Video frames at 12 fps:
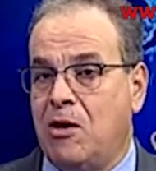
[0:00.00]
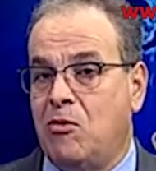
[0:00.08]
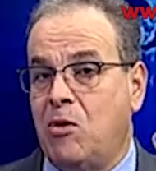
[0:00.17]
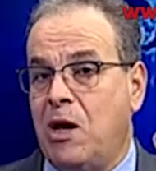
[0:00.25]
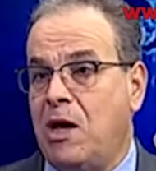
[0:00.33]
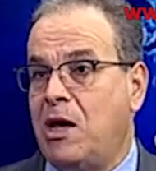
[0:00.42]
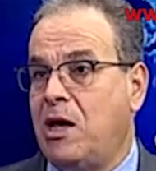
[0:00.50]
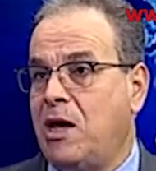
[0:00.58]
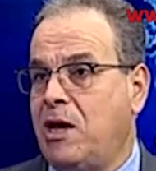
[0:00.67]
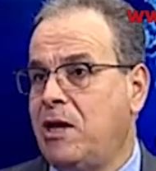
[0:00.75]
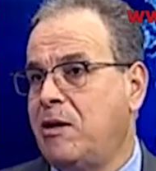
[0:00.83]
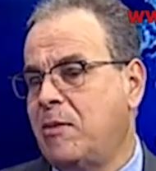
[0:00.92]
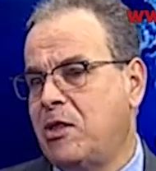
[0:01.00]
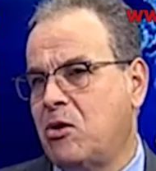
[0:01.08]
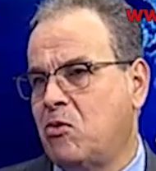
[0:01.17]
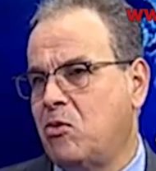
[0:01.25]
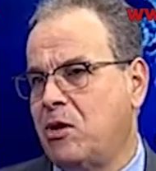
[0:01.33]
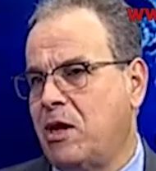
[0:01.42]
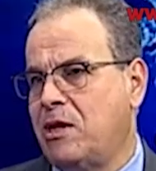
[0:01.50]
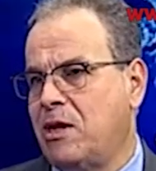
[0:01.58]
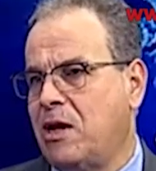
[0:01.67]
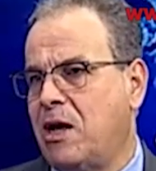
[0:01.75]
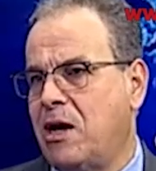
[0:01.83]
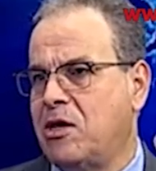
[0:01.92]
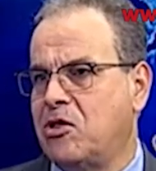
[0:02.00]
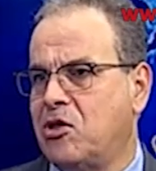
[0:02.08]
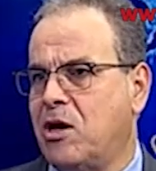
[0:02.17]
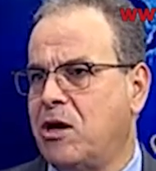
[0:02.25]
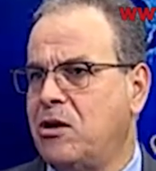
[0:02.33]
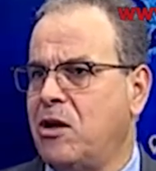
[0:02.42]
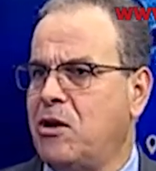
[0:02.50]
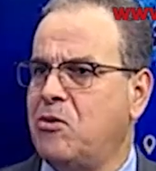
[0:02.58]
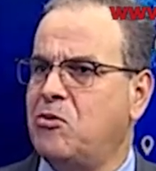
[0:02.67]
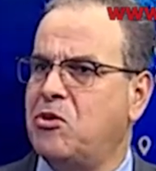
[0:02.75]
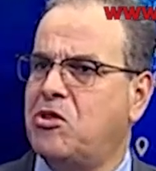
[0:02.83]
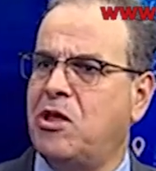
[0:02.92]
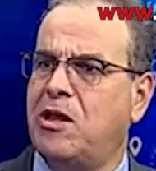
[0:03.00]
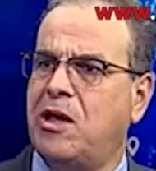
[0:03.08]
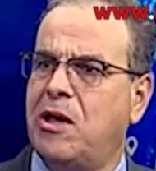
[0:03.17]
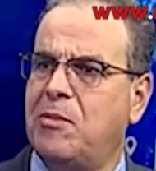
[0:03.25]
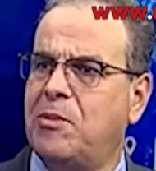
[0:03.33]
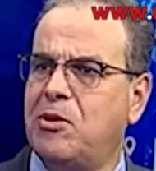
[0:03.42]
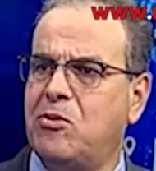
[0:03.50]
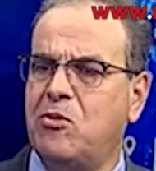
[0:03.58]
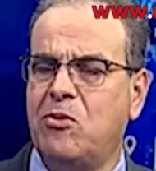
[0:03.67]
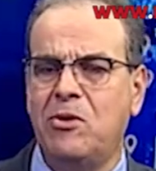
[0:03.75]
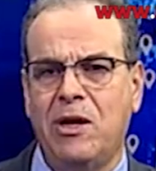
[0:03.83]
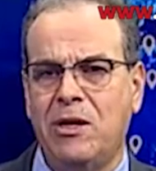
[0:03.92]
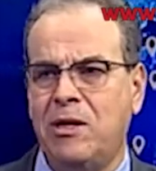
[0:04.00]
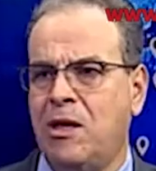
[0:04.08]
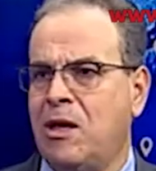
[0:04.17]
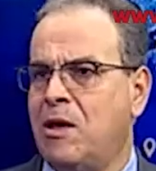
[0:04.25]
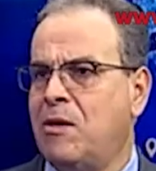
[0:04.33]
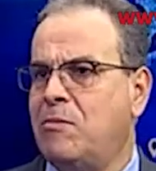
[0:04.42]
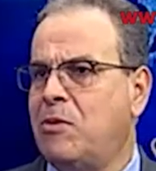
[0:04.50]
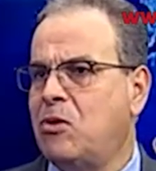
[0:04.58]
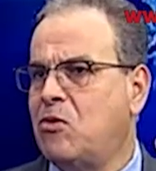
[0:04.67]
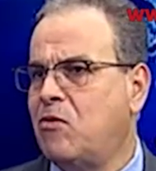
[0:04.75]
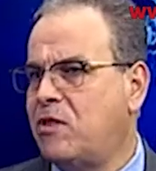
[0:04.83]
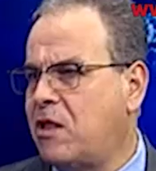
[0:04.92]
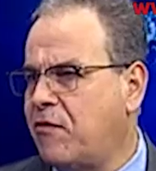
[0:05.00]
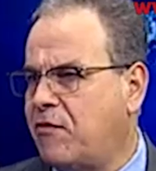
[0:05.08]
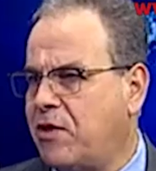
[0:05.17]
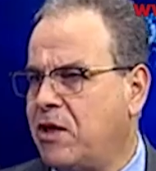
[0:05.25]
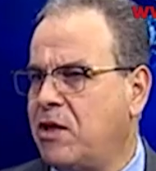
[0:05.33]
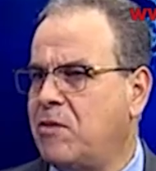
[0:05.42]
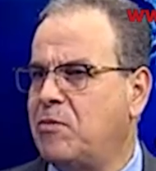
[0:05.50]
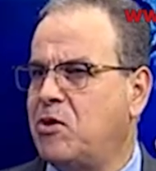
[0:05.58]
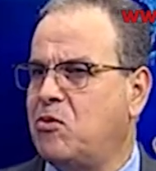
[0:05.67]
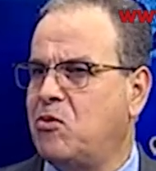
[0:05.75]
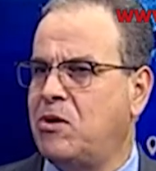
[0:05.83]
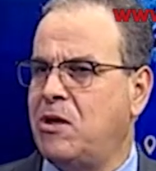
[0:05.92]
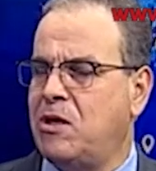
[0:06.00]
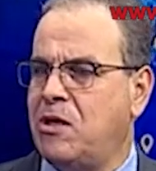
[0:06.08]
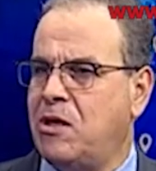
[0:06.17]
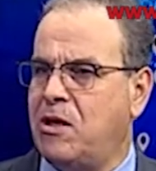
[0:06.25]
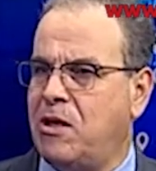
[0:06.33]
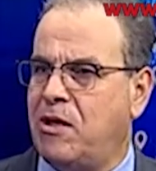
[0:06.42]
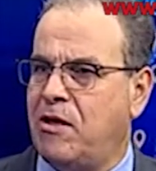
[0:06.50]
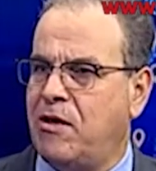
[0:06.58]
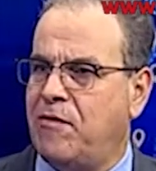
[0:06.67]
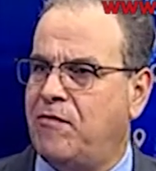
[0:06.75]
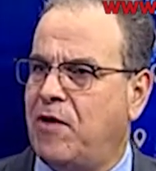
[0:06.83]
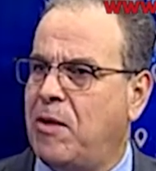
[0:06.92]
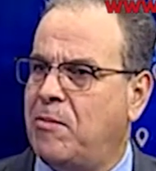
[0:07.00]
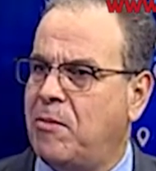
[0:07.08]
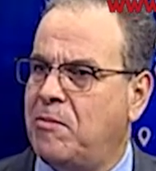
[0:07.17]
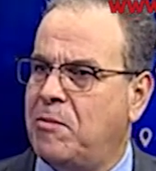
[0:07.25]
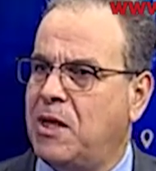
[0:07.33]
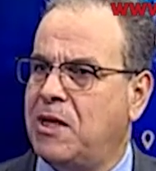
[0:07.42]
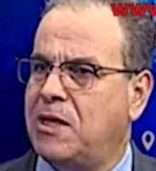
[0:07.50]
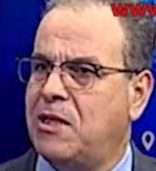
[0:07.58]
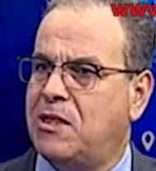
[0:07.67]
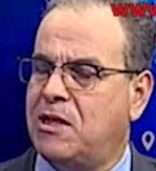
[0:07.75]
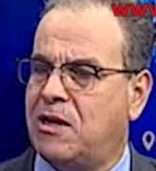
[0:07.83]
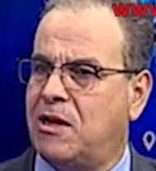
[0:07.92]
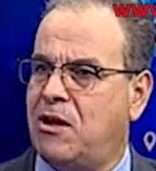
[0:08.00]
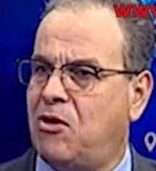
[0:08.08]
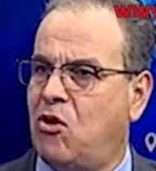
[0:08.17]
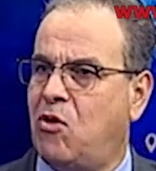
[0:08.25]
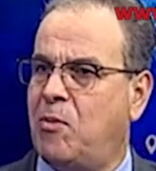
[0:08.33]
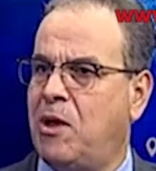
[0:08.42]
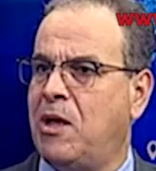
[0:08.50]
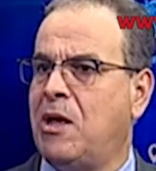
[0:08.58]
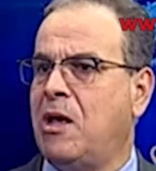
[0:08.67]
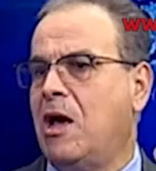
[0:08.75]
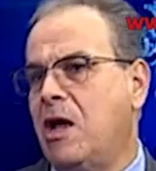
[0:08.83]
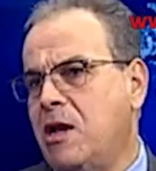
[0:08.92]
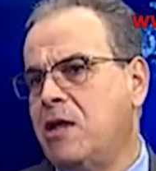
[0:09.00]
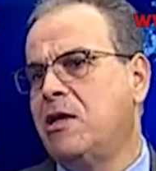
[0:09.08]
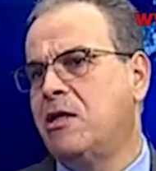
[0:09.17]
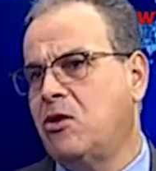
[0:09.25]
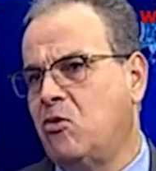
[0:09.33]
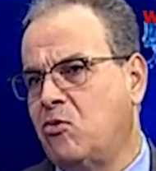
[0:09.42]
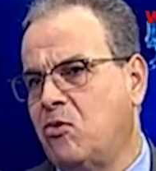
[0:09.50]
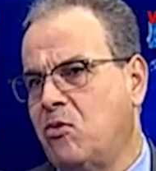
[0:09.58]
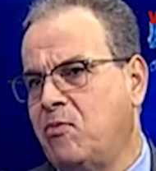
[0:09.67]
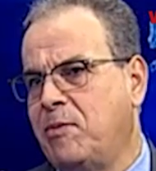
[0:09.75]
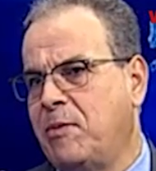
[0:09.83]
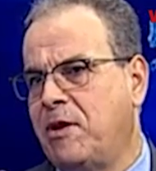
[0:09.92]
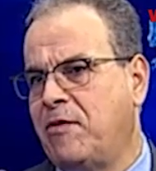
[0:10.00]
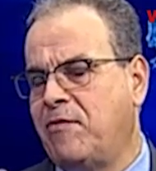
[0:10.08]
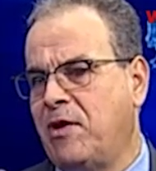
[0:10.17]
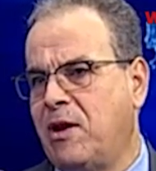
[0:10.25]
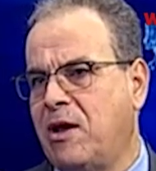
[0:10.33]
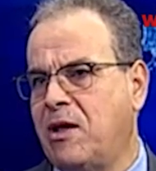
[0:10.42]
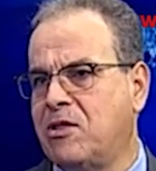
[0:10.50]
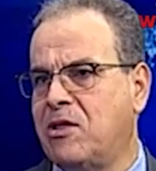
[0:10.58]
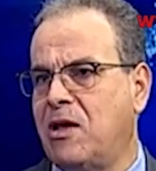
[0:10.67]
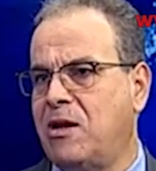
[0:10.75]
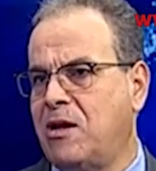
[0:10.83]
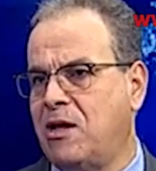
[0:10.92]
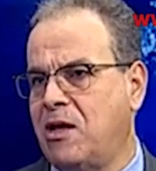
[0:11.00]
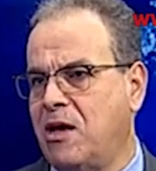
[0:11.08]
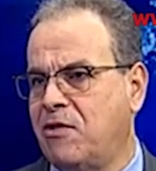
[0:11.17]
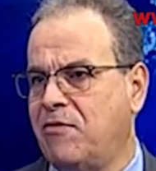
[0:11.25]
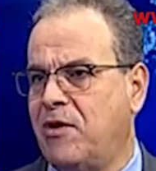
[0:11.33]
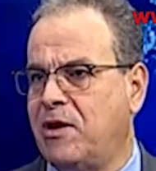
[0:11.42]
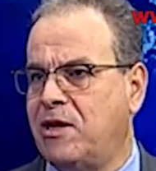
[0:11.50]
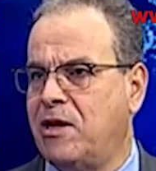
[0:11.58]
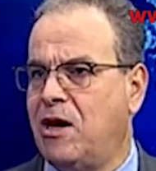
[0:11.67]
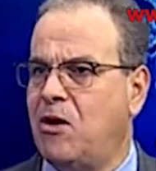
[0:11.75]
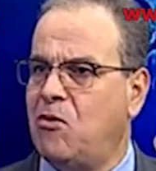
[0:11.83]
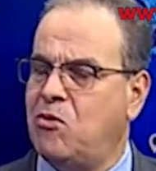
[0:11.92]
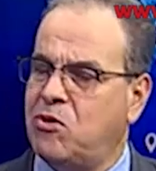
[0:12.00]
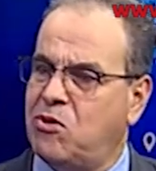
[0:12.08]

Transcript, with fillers: وحينما تكون يعني لها اشهار نحن نشتريها بدون يعني بدون تفكير بدون آه، فهم ما هي تلك اللعبه هل هي تعود بمنافع خاصه لاطفالنا او